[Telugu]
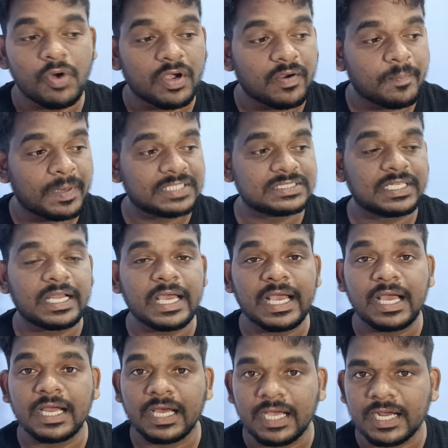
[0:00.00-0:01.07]
ఒక పర్సన్
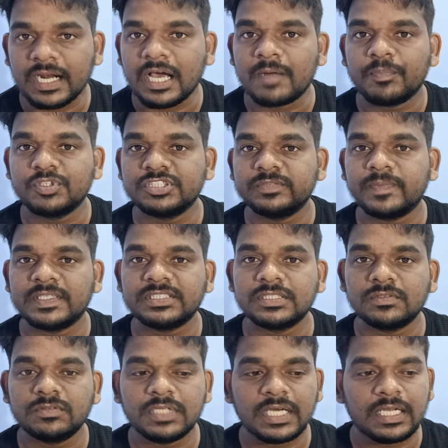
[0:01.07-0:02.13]
అక్కడ ఆపోజిట్
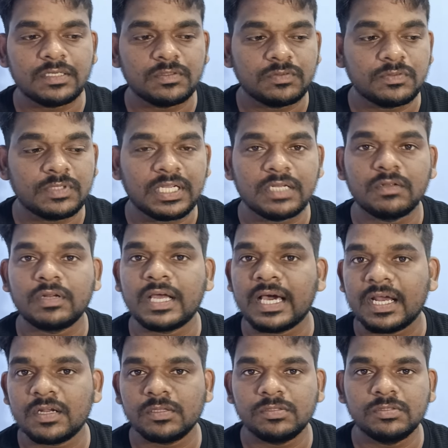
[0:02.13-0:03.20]
పర్సన్ కూడా నువ్వు నన్ను రా
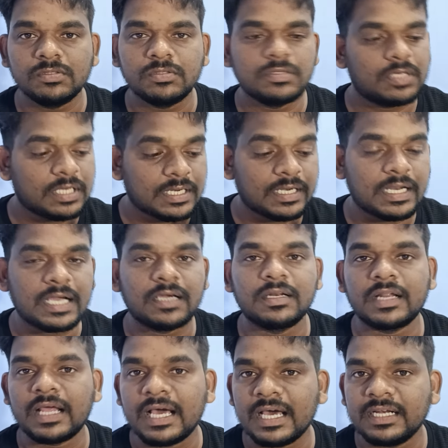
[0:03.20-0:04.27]
అనొద్దు
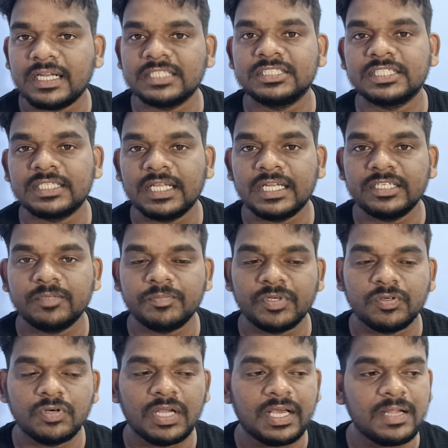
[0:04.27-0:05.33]
నాకు రా నచ్చట్లే అని
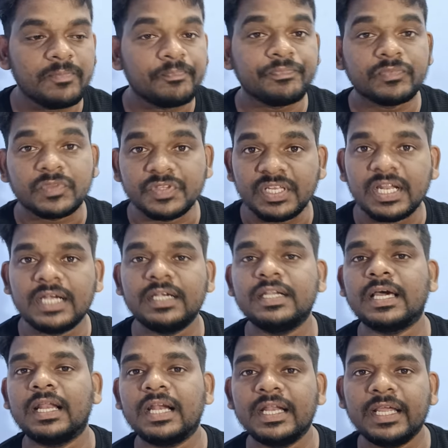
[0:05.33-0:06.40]
చెప్పినా కూడా నేను
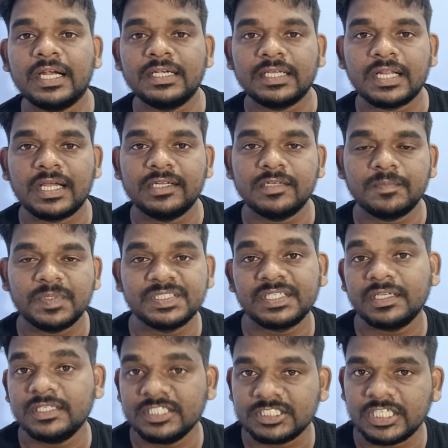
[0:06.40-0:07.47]
అంట అలానే అంటారా అని
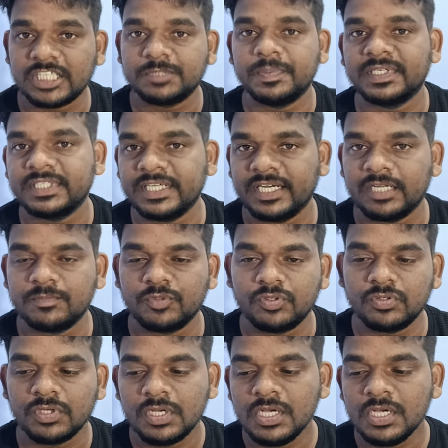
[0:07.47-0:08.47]
చెప్పేసి డిస్రెస్పెక్ట్ చేయడము